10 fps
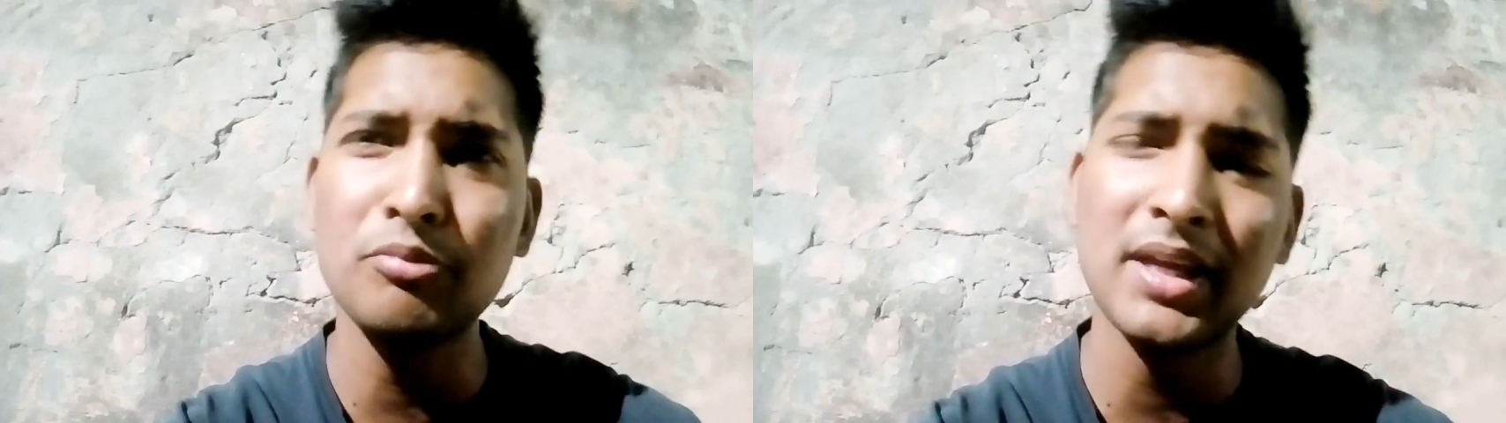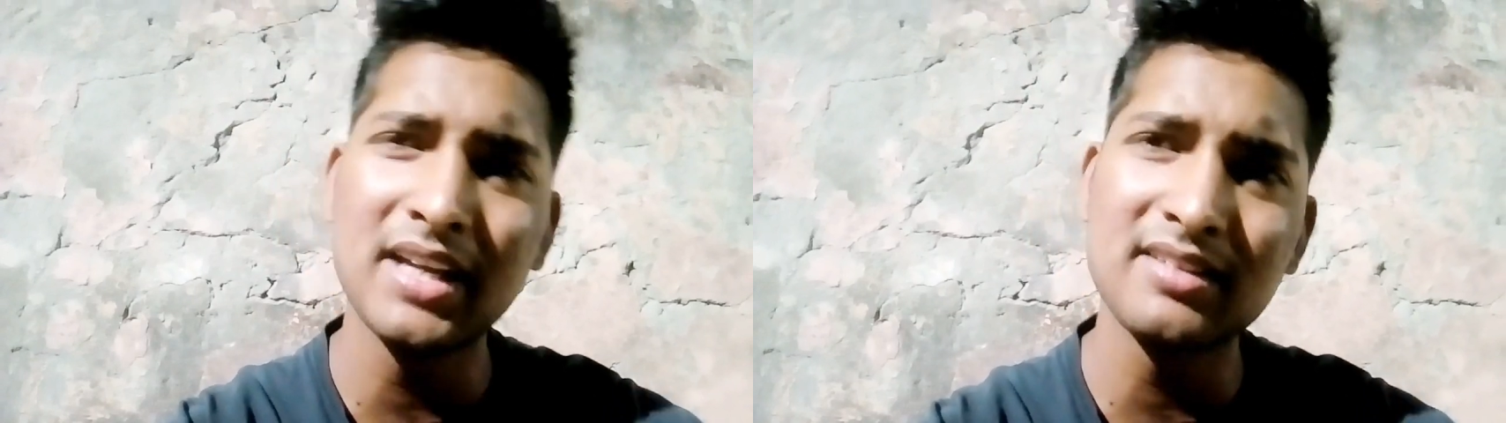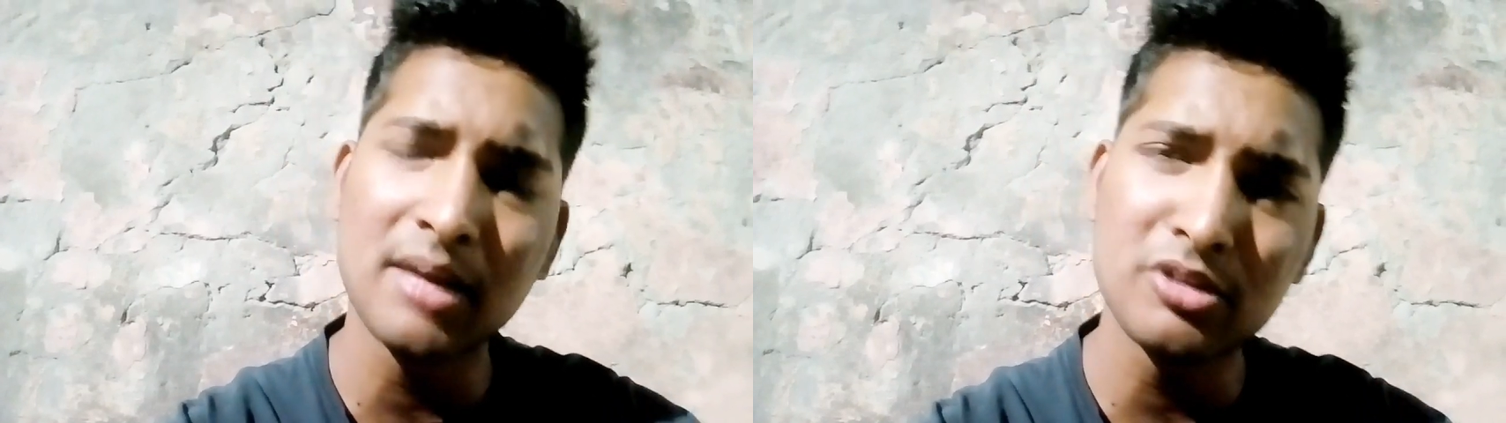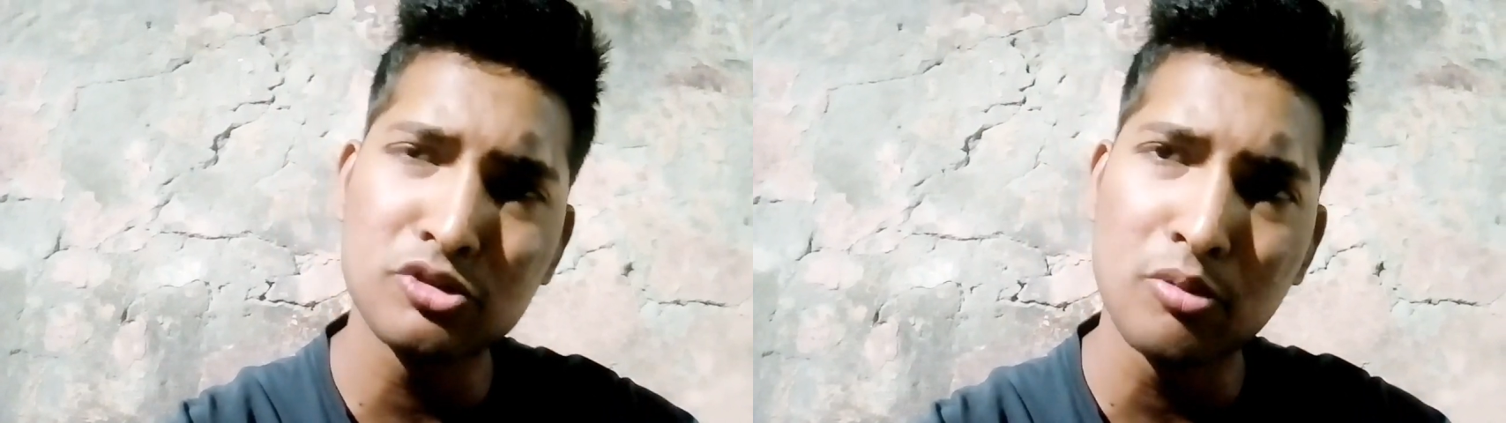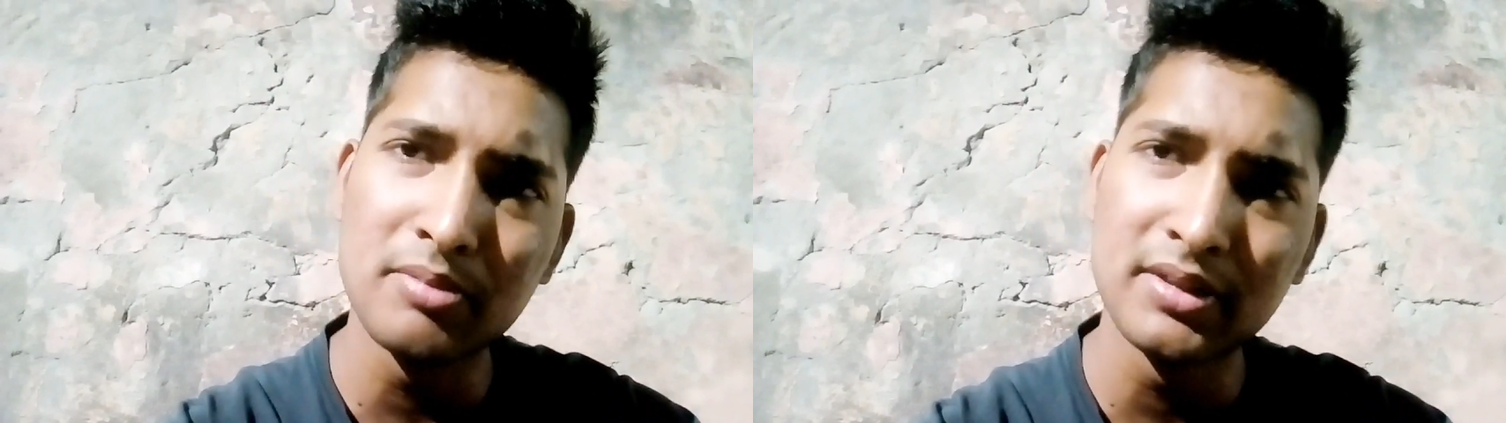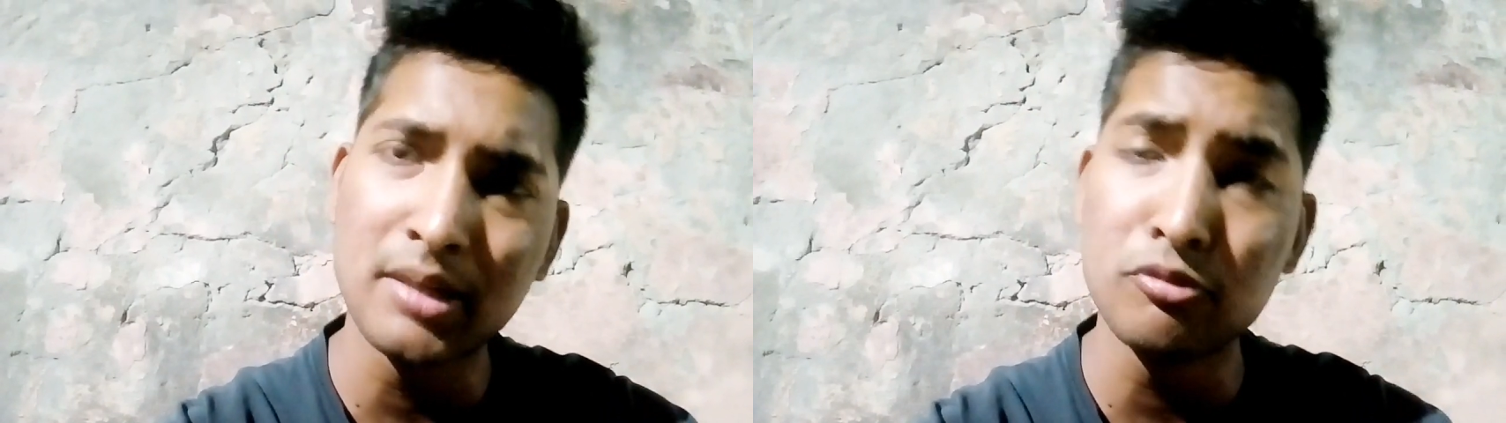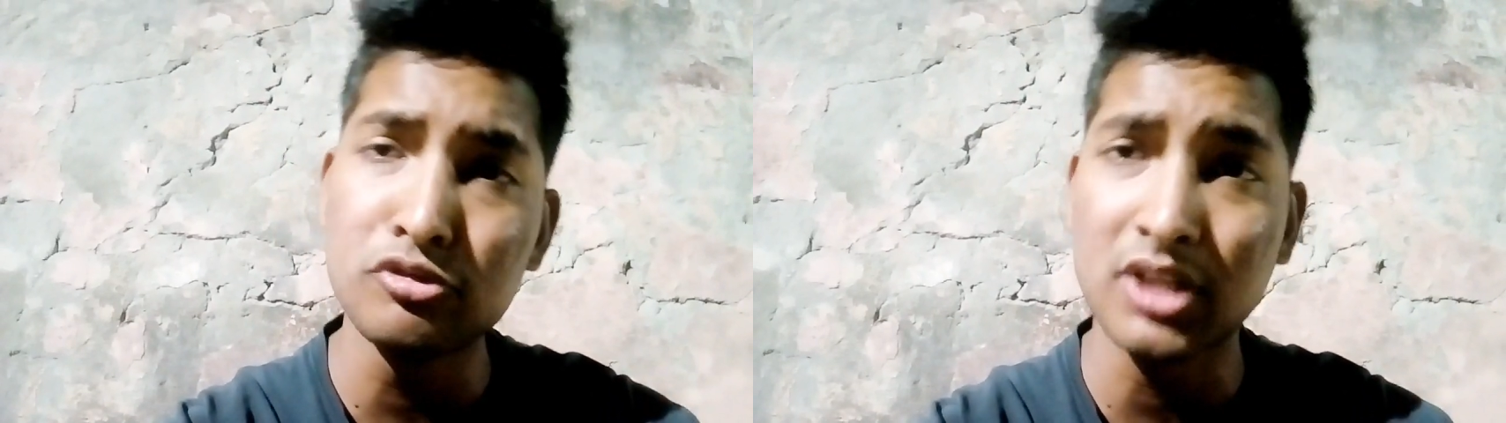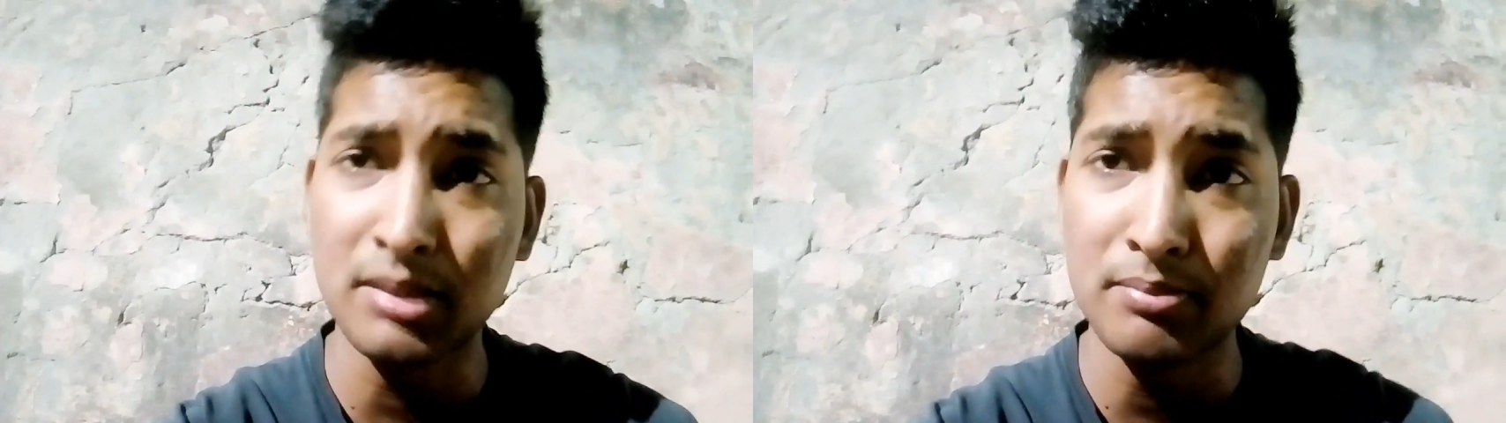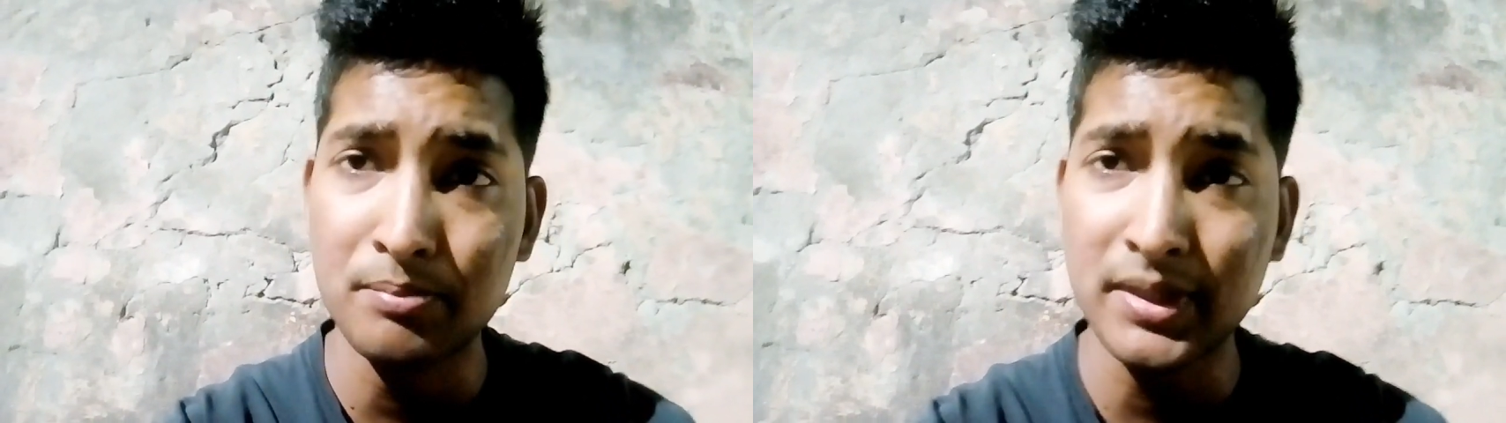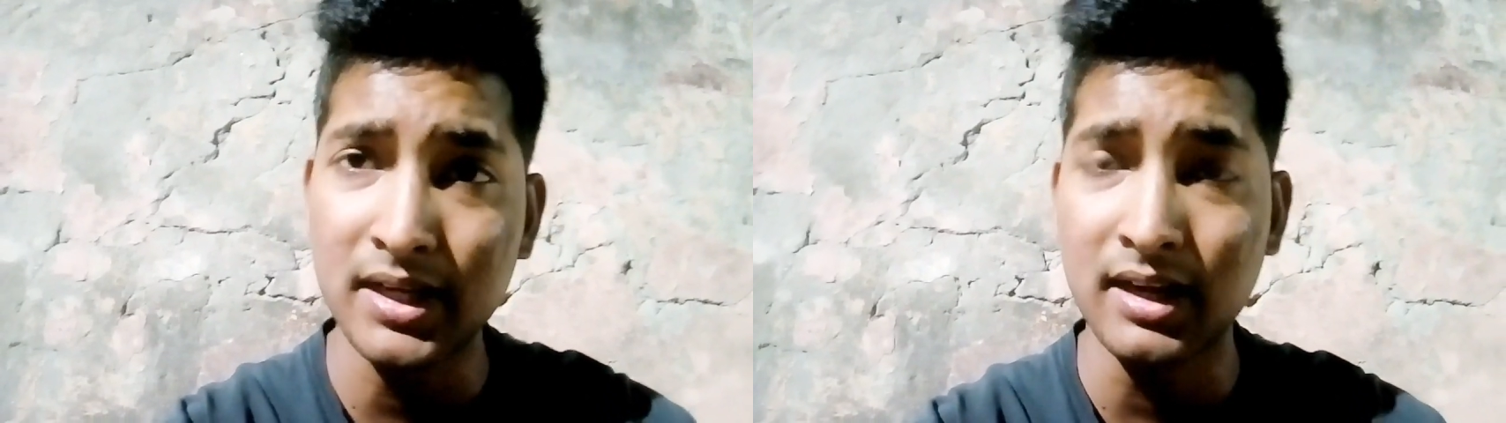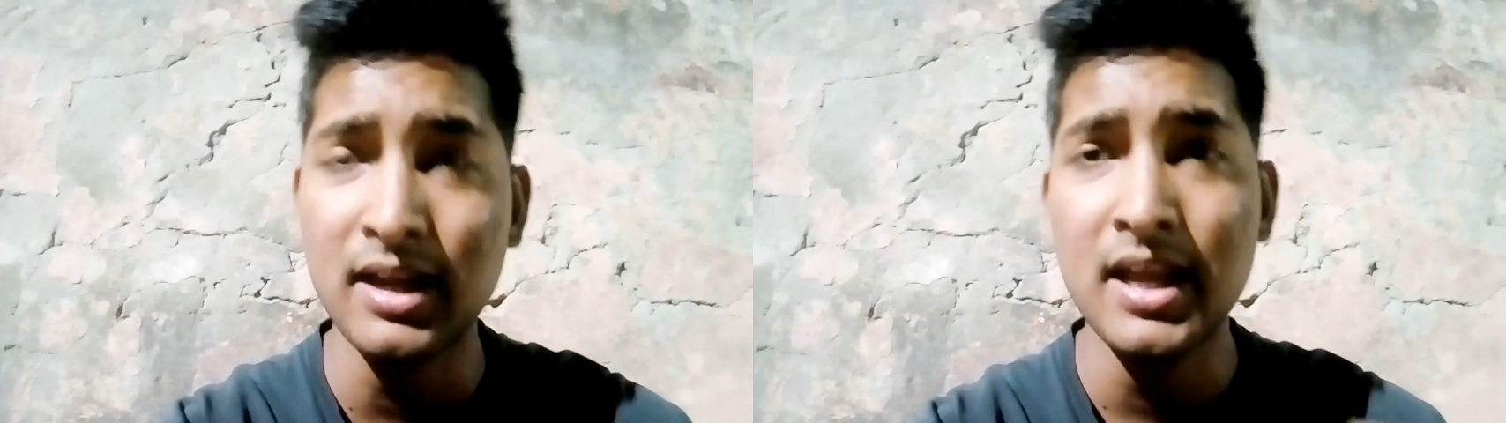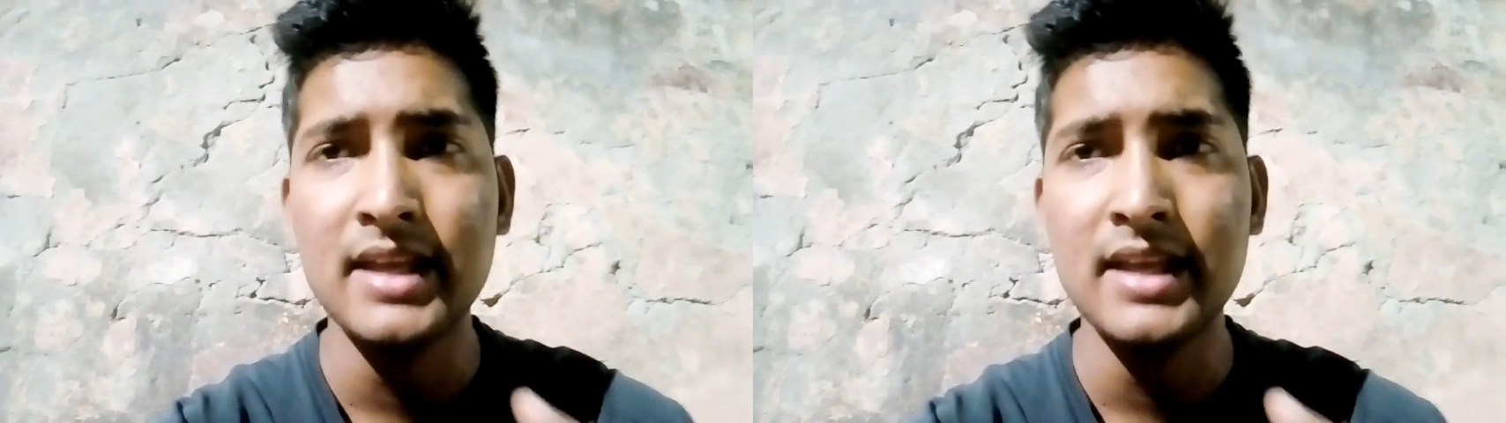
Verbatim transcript: तो मेरे हिसाब से जो भी बंदा पूछ रहा था पंपिंग के लिए